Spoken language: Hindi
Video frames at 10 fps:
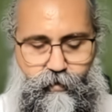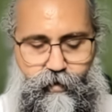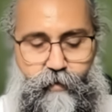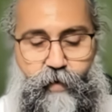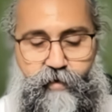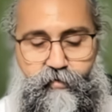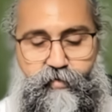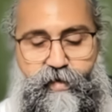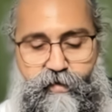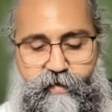हमारे को
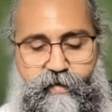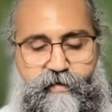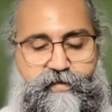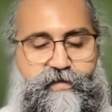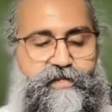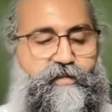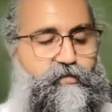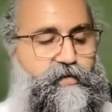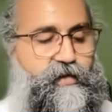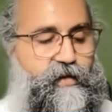ये रियलाइजेशन
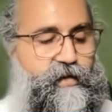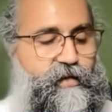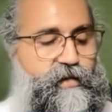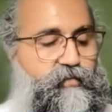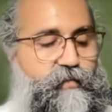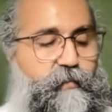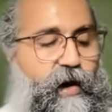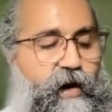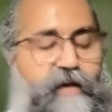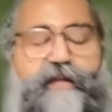होती है कि कोई
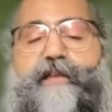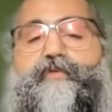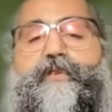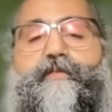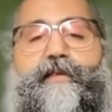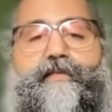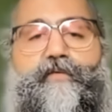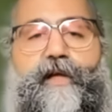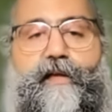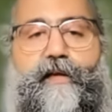बाहर की कोई वस्तु
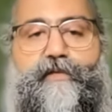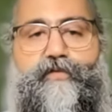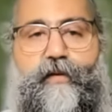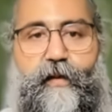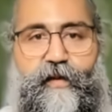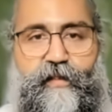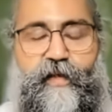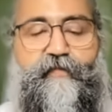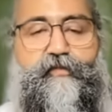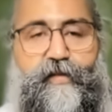नहीं है जो हमारी
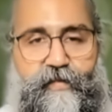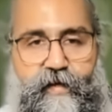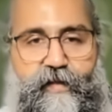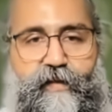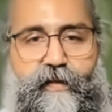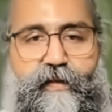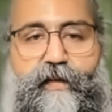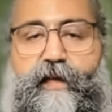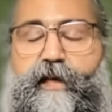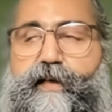लाइफ को डिसाइड करेगी
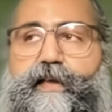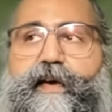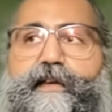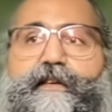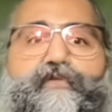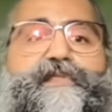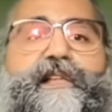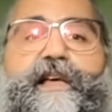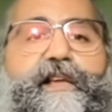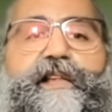कि ऐसा कुछ
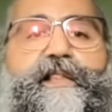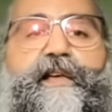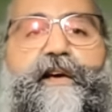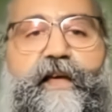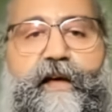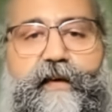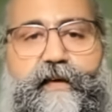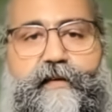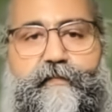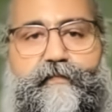लिख नहीं दिया गया है
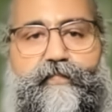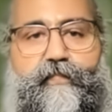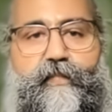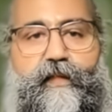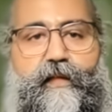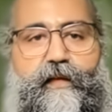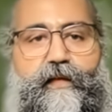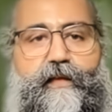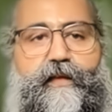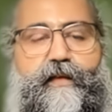
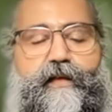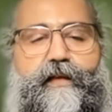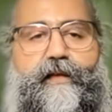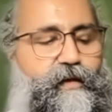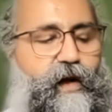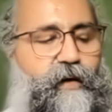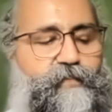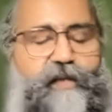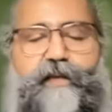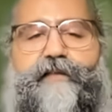कि
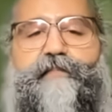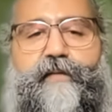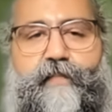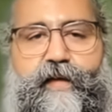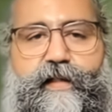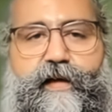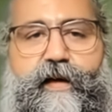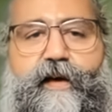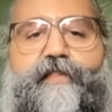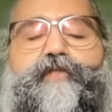आपकी किस्मत में ये
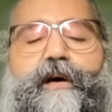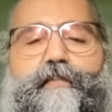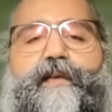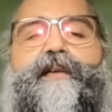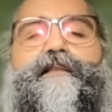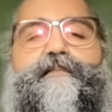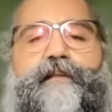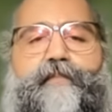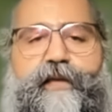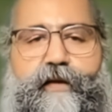लिखा है तो आपकी
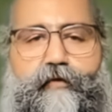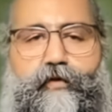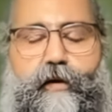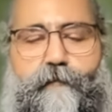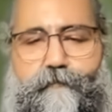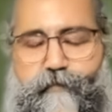किस्मत में ये होगा